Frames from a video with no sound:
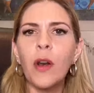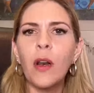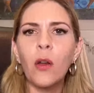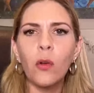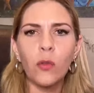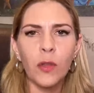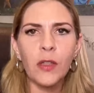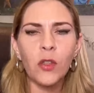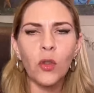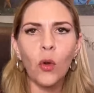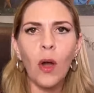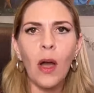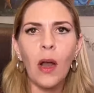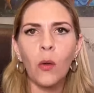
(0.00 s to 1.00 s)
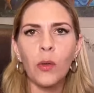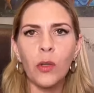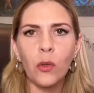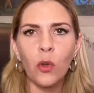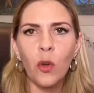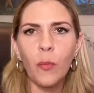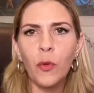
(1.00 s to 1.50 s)
poner contexto al
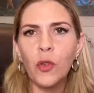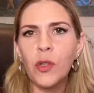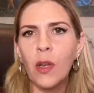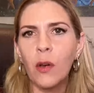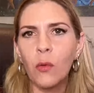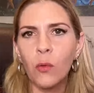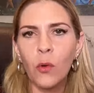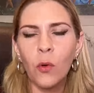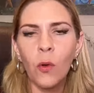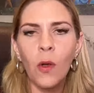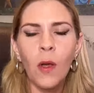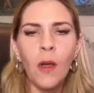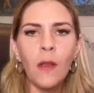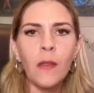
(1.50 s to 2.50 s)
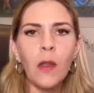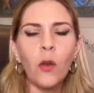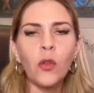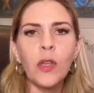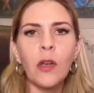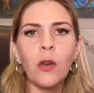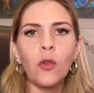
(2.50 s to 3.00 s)
auditorio por si alguno de
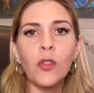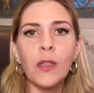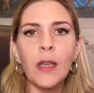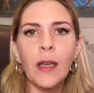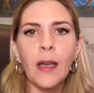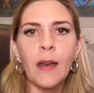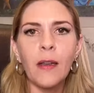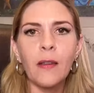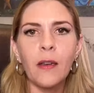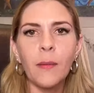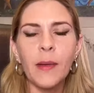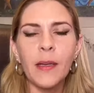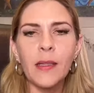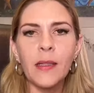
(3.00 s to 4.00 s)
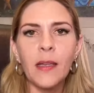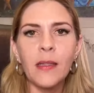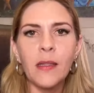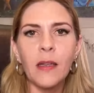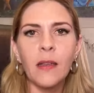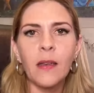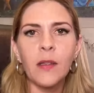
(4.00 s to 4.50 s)
los que nos siguen a través de
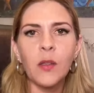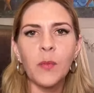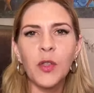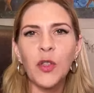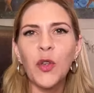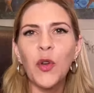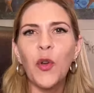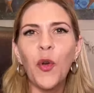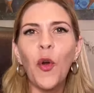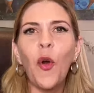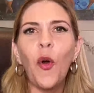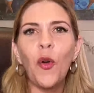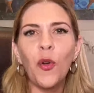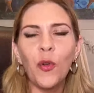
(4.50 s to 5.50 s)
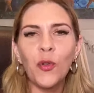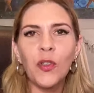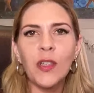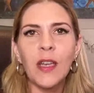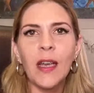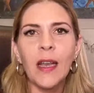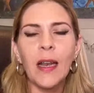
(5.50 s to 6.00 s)
esta transmisión no
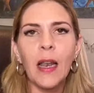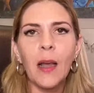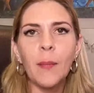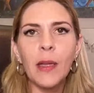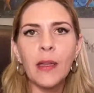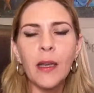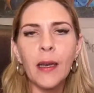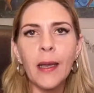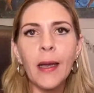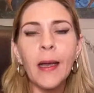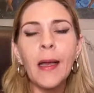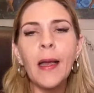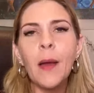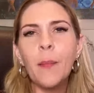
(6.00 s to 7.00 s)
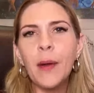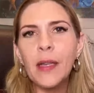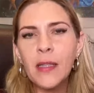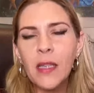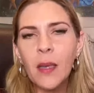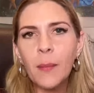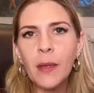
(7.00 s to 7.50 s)
conoce la materia.
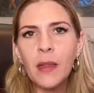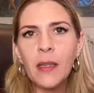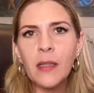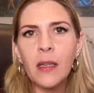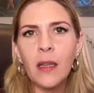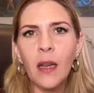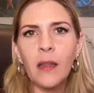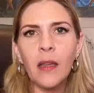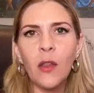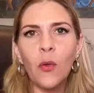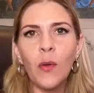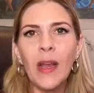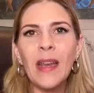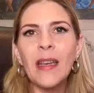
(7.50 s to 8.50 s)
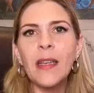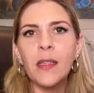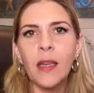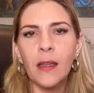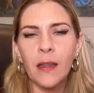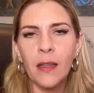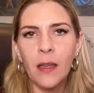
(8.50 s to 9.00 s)
Precisamente se trata de una
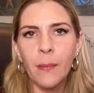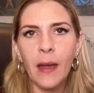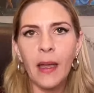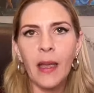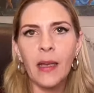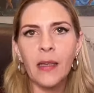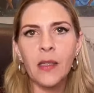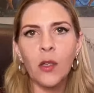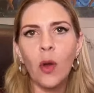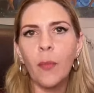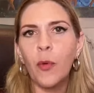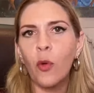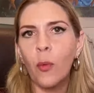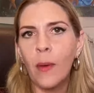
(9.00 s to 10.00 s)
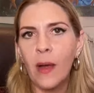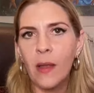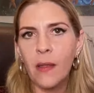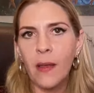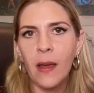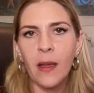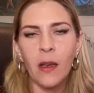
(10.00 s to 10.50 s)
iniciativa que ha sido
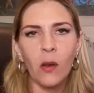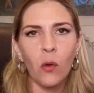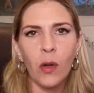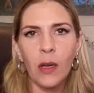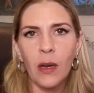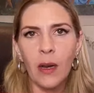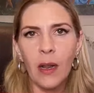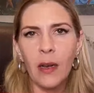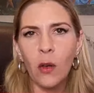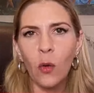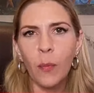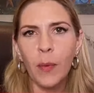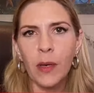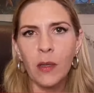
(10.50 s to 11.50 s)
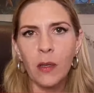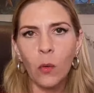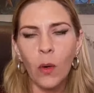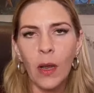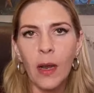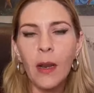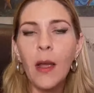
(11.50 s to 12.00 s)
aprobada en lo general y en lo
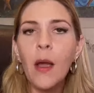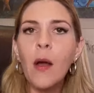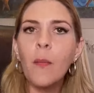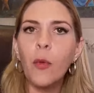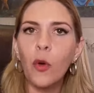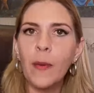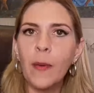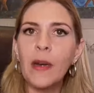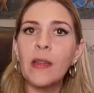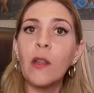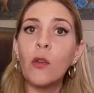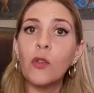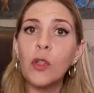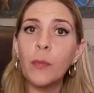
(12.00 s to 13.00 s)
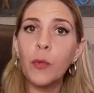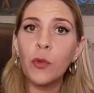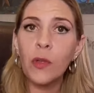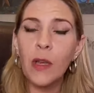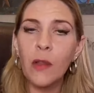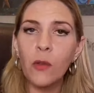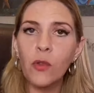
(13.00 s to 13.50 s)
particular por parte de los
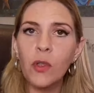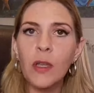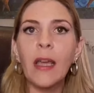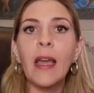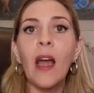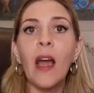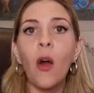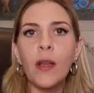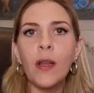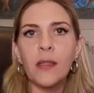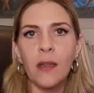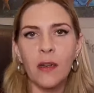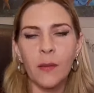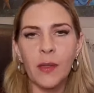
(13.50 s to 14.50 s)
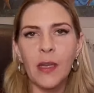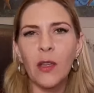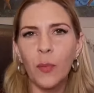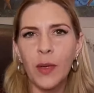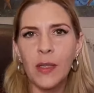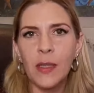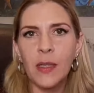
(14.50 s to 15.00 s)
diputados y que ahora está
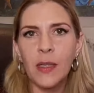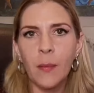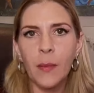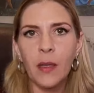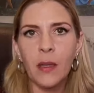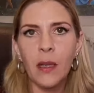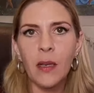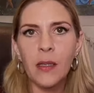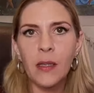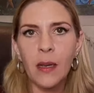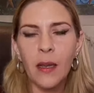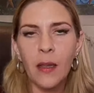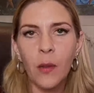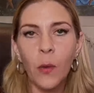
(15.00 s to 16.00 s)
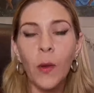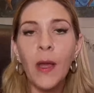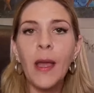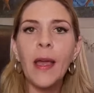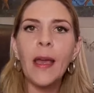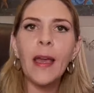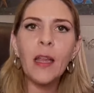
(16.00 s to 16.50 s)
revisando precisamente el Senado
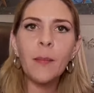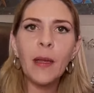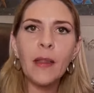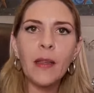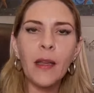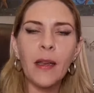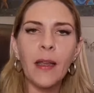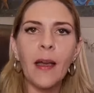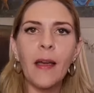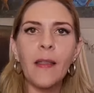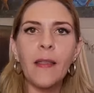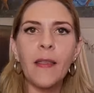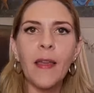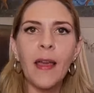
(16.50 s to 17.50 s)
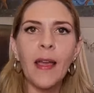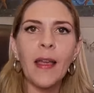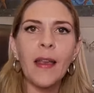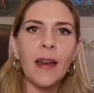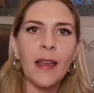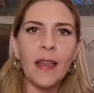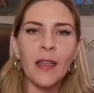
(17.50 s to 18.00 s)
en materia
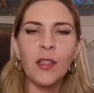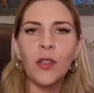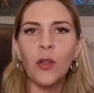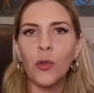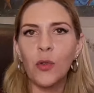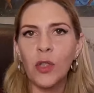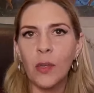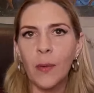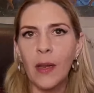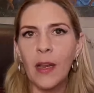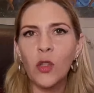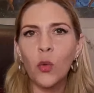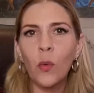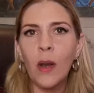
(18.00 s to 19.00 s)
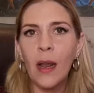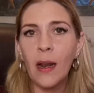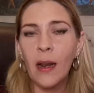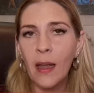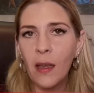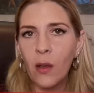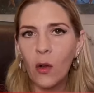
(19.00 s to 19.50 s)
de registro civil. Es
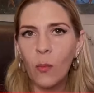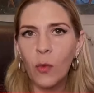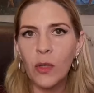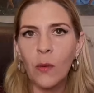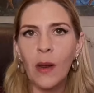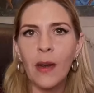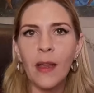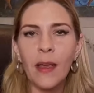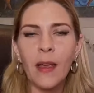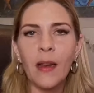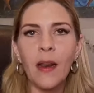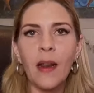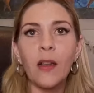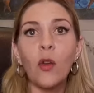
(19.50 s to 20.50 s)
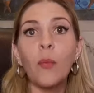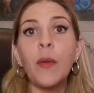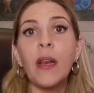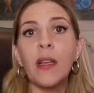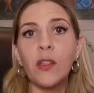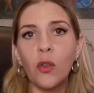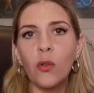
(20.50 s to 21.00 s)
una ley como toda la Ley General de
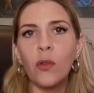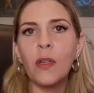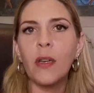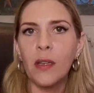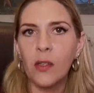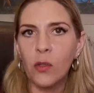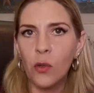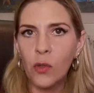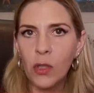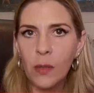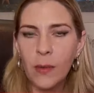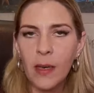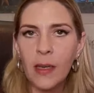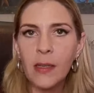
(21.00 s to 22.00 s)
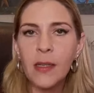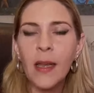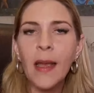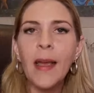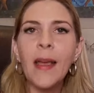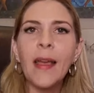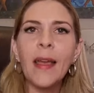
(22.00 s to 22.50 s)
Operación de Registros Civiles
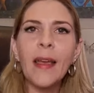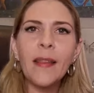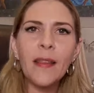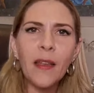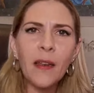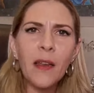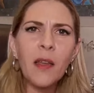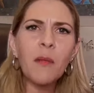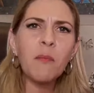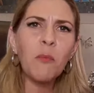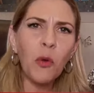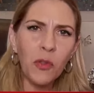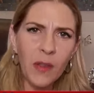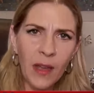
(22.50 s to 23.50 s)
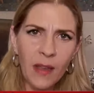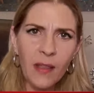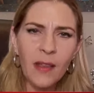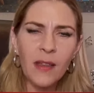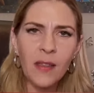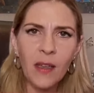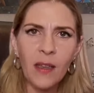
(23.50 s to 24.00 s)
que tiene
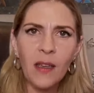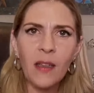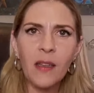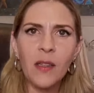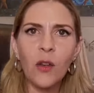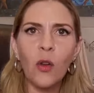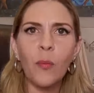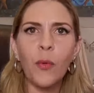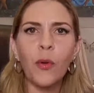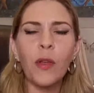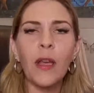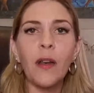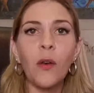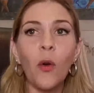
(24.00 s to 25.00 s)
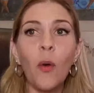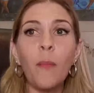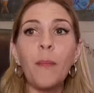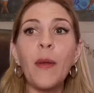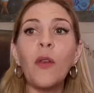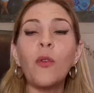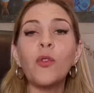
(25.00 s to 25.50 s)
bondades, hay que decirlo porque no,
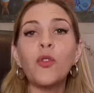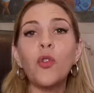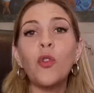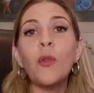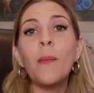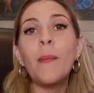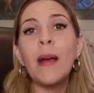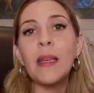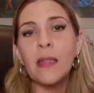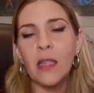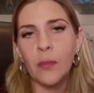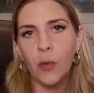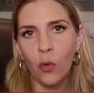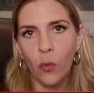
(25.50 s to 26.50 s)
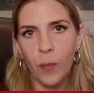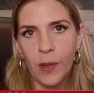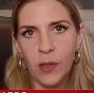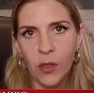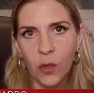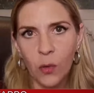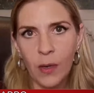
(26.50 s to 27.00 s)
pero son más las
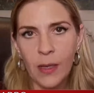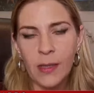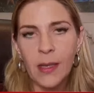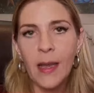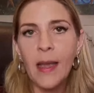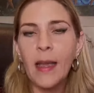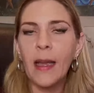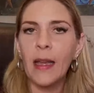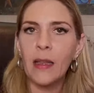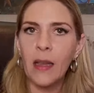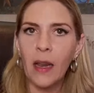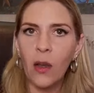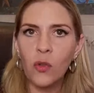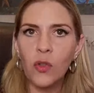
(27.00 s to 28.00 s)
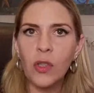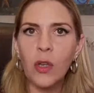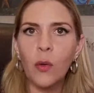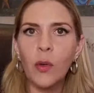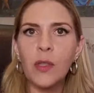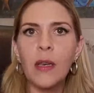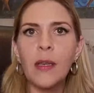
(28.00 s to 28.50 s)
preocupaciones que trae
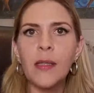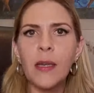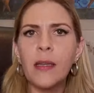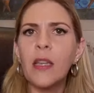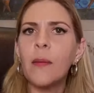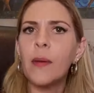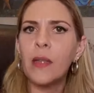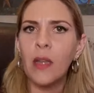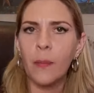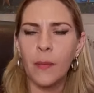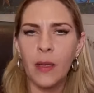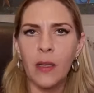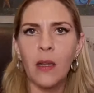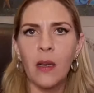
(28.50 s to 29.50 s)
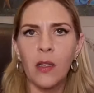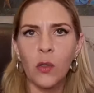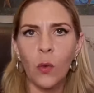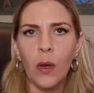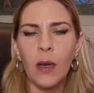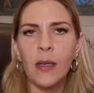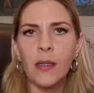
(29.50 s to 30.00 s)
consigo esta iniciativa y también de
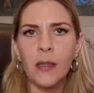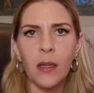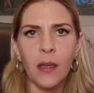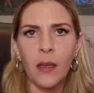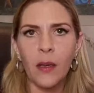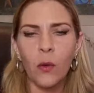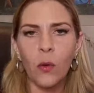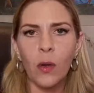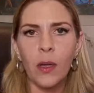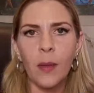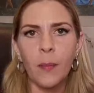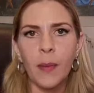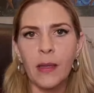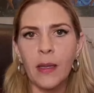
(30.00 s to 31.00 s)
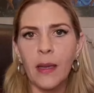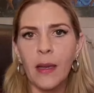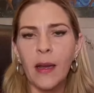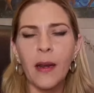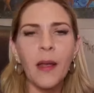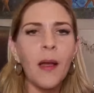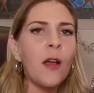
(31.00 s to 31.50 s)
las cuales te quiero eh,
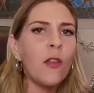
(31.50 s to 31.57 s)
platicar.